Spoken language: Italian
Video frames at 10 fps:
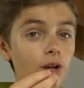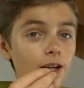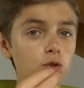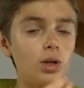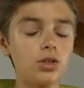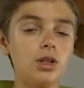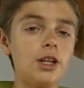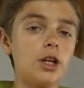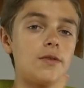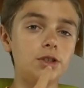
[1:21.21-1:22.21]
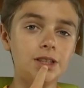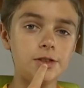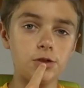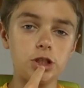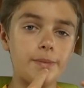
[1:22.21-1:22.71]
non cattura soltanto la
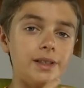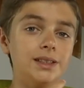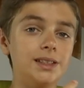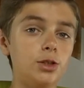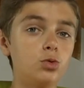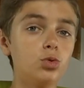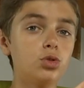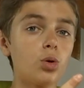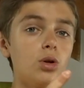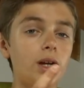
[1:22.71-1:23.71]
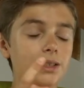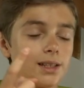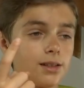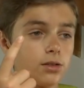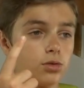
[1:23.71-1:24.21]
vostra voce, bensì tutto quello che sente